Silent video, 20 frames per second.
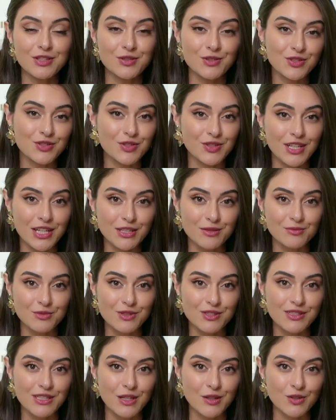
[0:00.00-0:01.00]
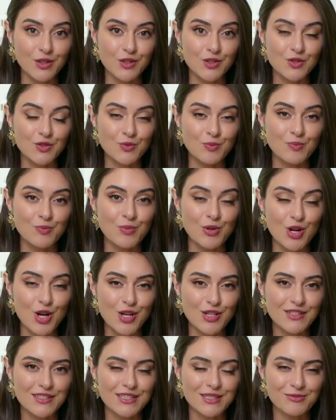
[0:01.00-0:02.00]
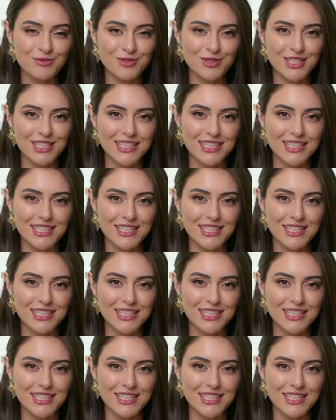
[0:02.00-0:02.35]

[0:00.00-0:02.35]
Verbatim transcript: E hoje eu quero mostrar o nosso próximo